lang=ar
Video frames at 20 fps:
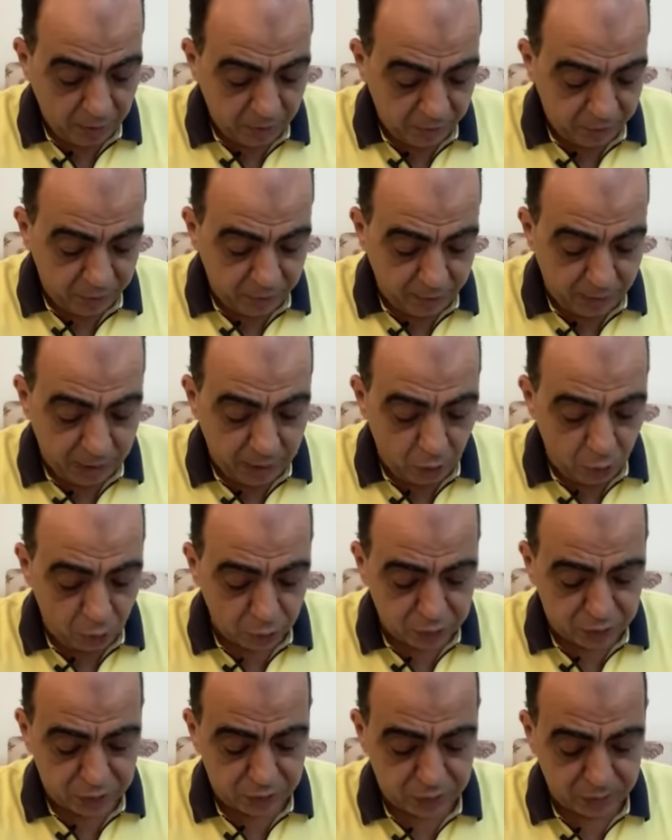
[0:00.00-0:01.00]
فيما
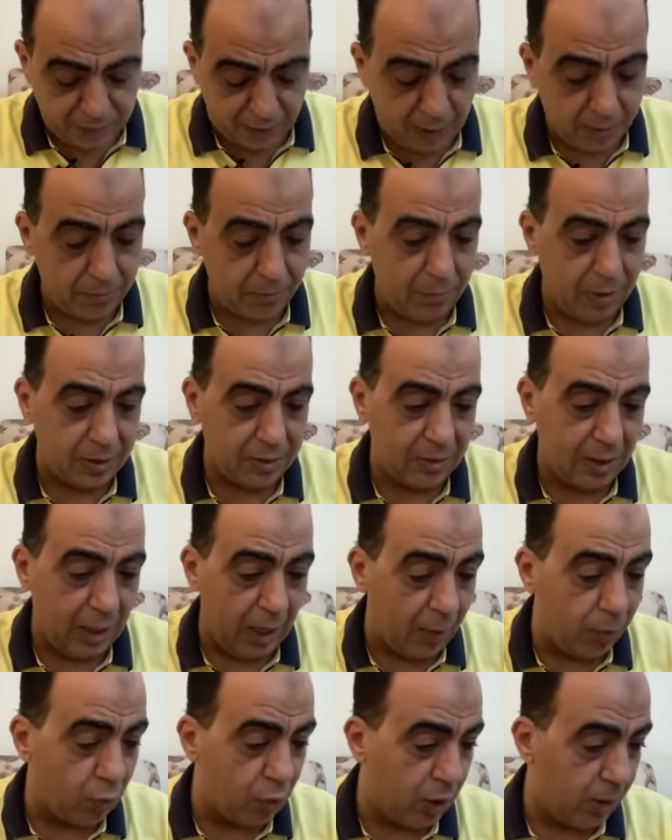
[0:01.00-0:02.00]
يخص محمد
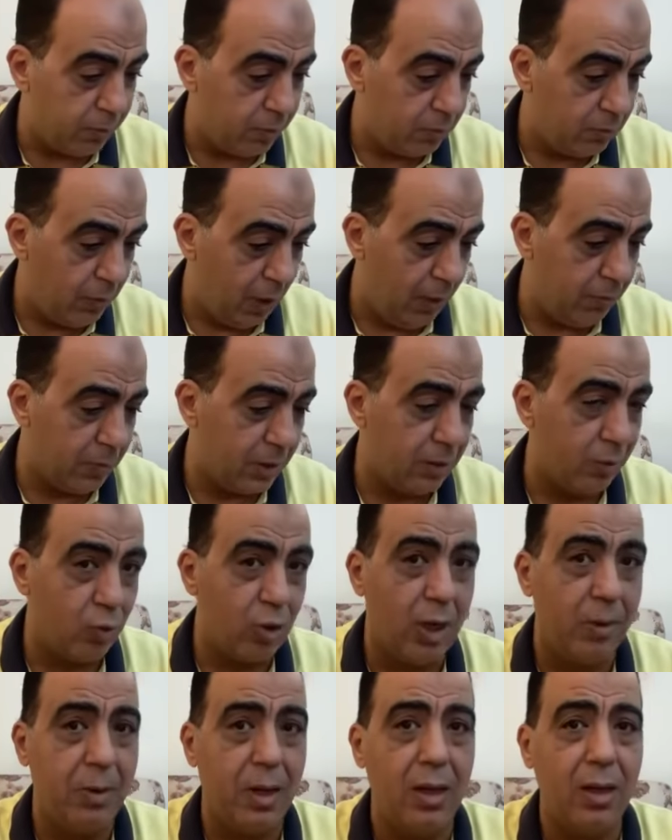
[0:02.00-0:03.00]
ابو جبل محمد ابو
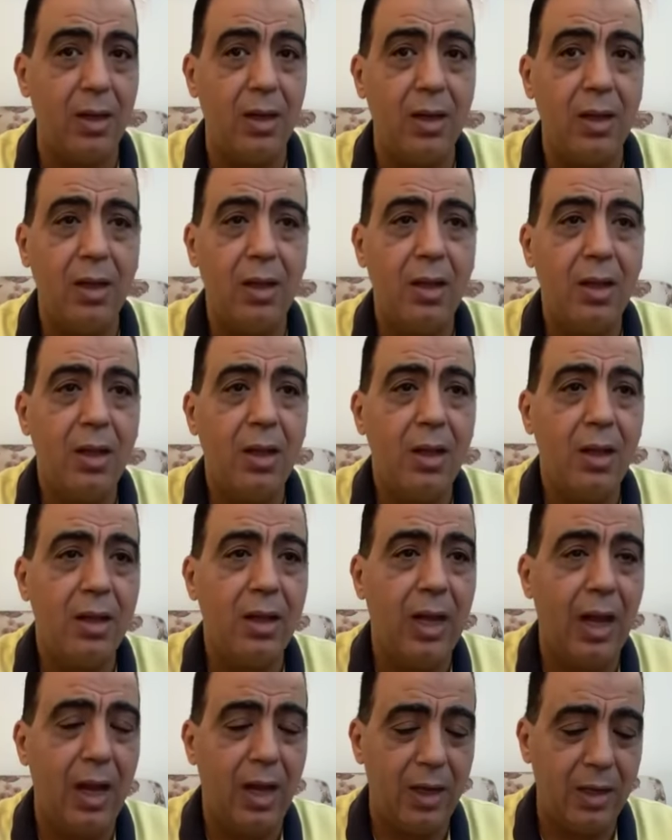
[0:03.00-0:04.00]
جبل
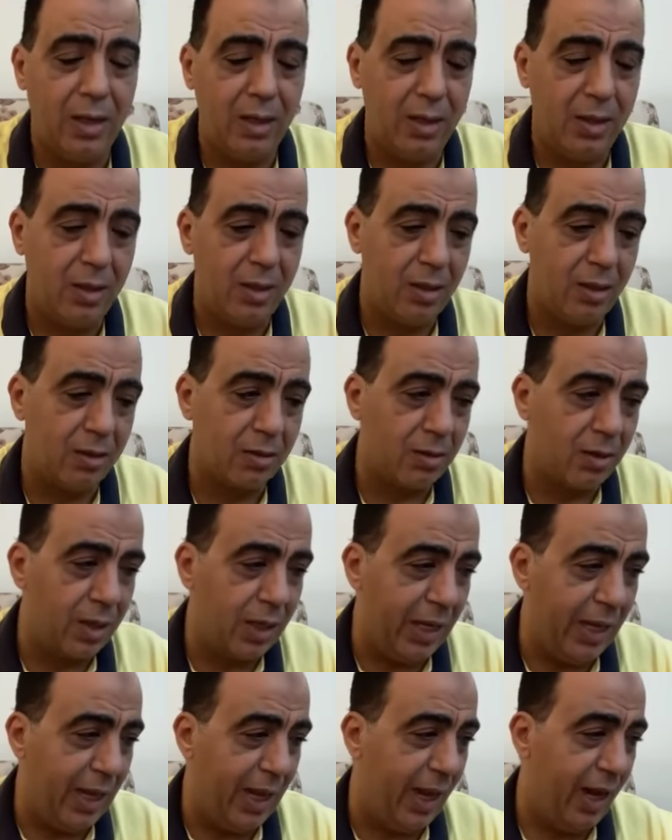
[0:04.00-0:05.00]
يعني
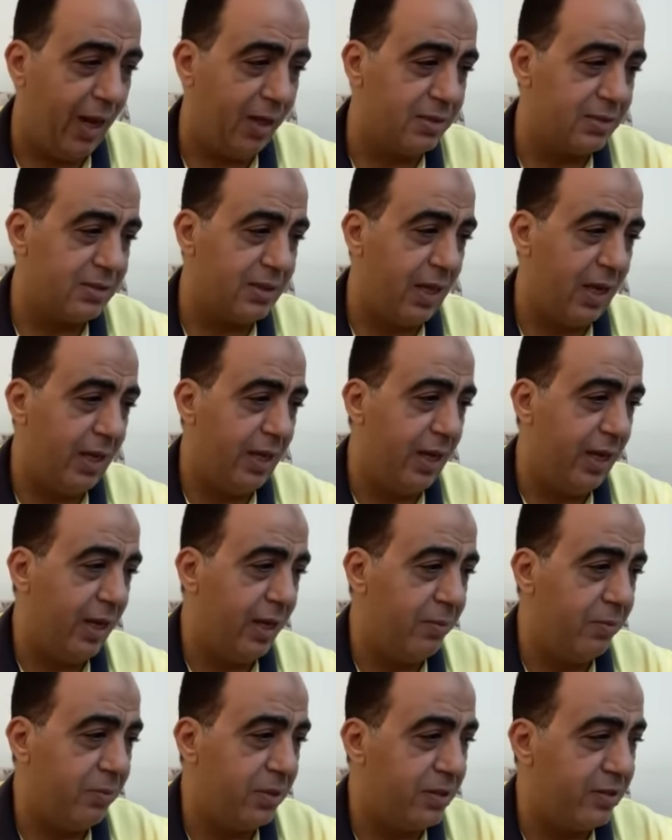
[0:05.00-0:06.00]
الراجل قاعد
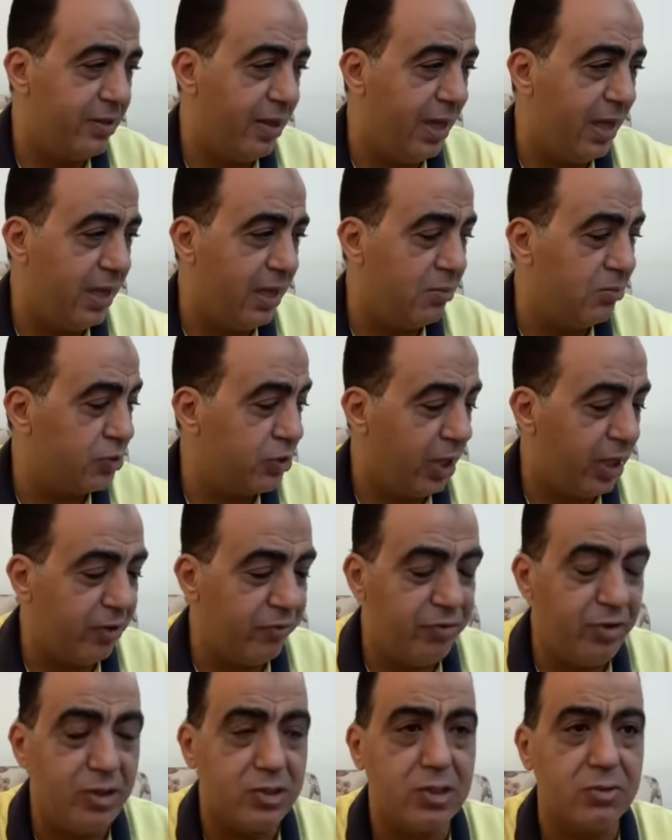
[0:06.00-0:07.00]
زعلان متضايق مش
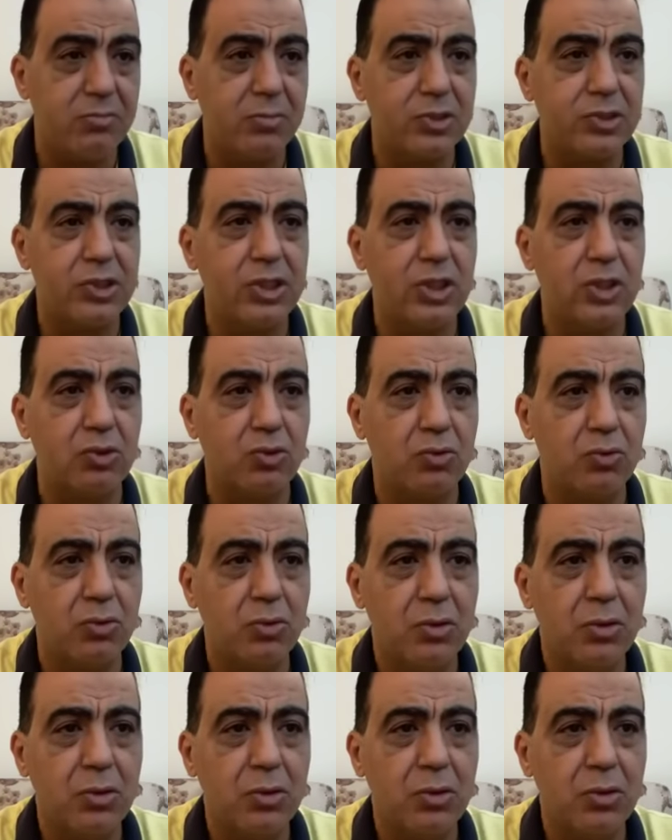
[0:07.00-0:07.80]
عارف يحسم مصيره